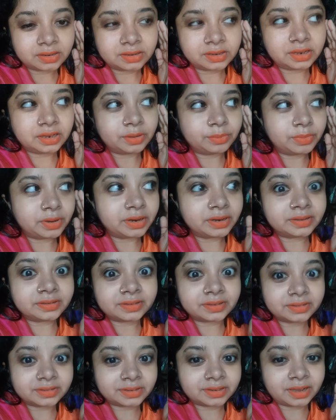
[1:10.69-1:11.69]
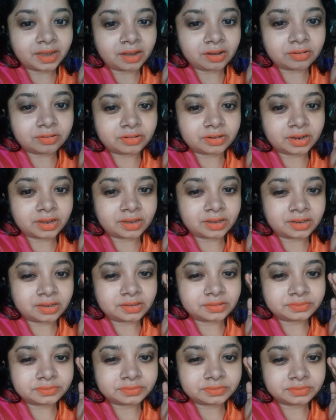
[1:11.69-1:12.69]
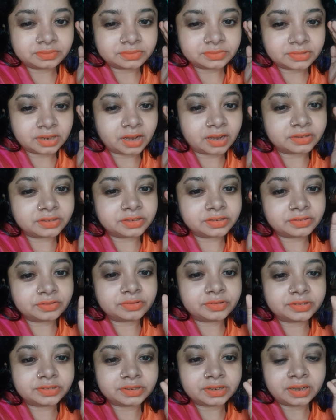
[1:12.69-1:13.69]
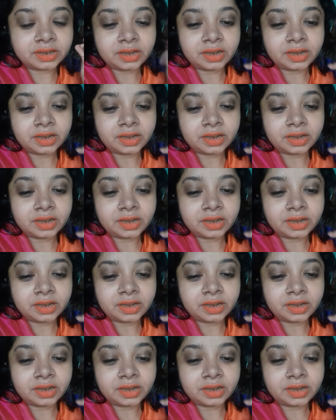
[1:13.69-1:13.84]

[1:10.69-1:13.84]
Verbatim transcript: ये मेरे साथ क्या हो रहा है काश कुछ